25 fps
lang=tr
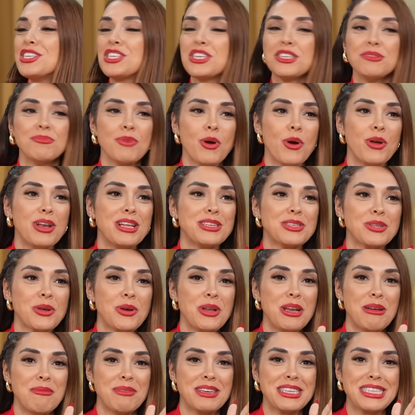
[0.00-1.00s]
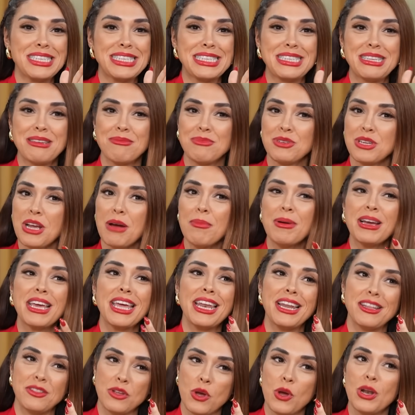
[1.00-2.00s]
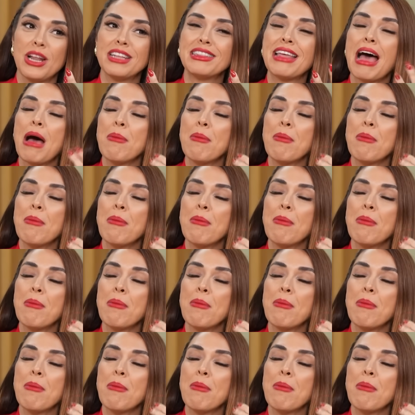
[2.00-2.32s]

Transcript: için mi öyle söylemek istemiş? Yo, Ama gene de öyle